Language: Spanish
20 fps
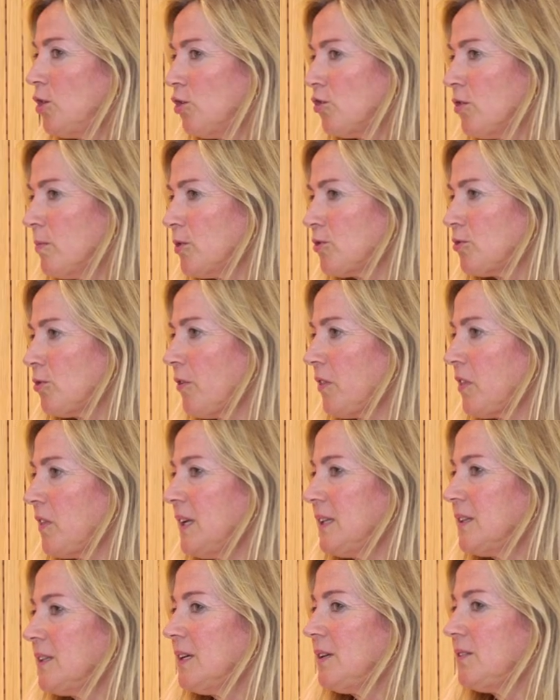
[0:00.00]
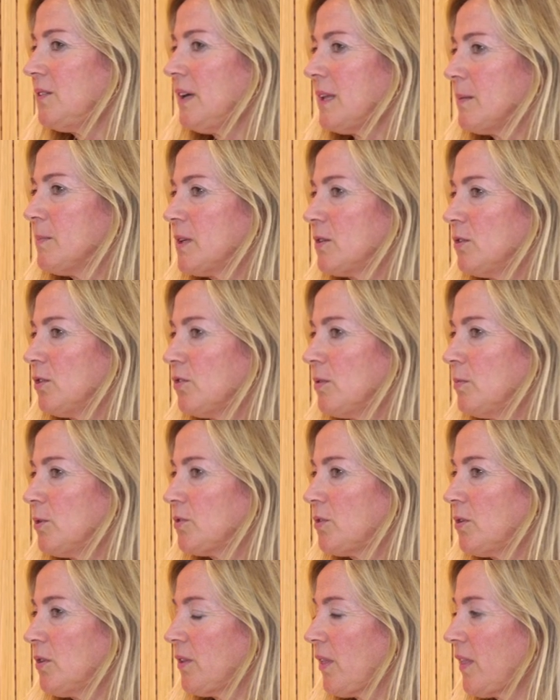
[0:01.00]
No somos conscientes y además no
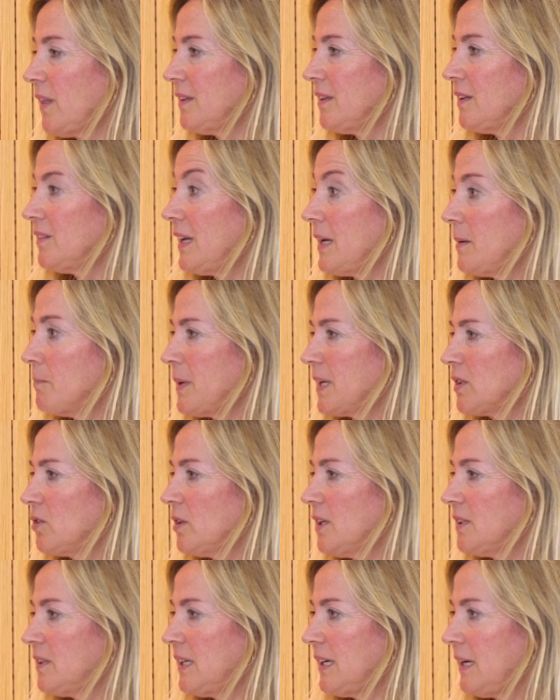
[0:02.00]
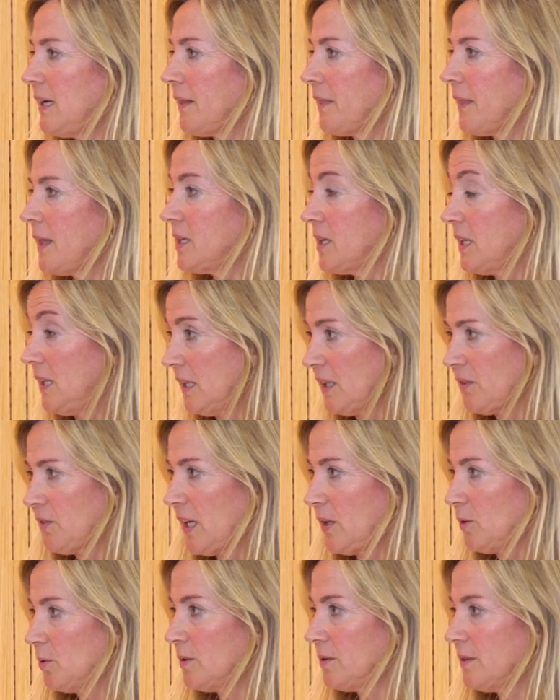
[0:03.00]
somos conscientes del impacto que tiene en la, en la
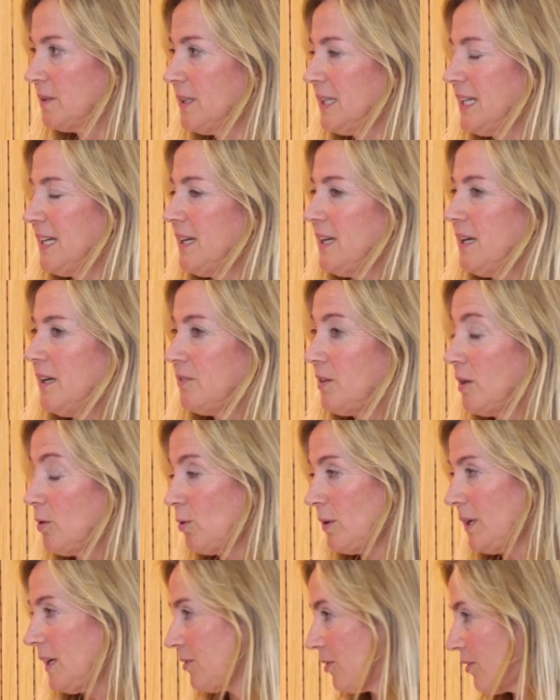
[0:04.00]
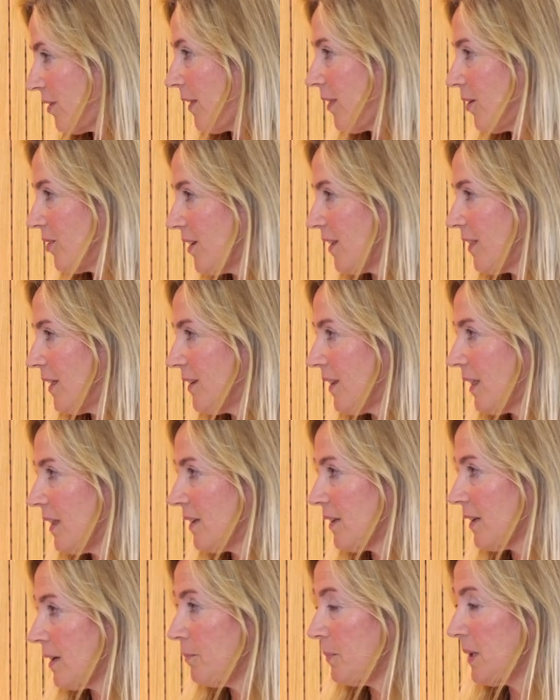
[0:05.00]
salud. Según la Asociación de
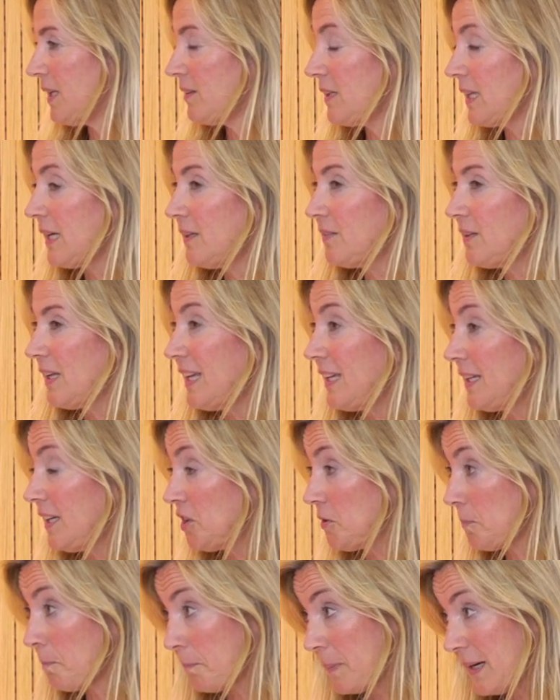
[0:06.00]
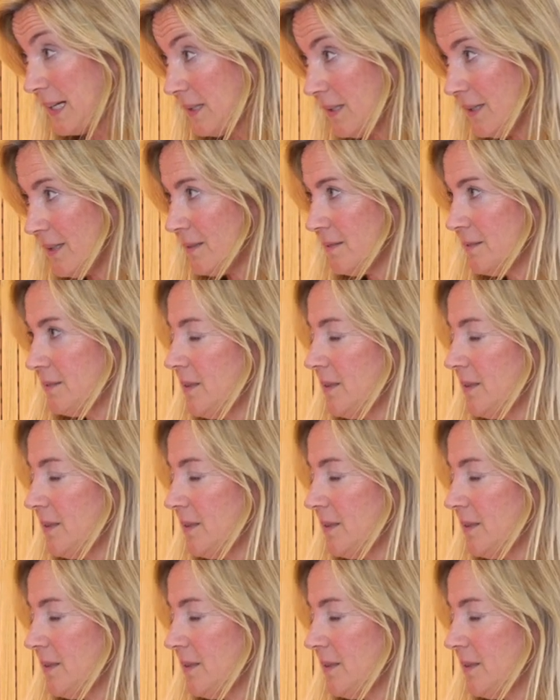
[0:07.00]
Ciencias Ambientales, en España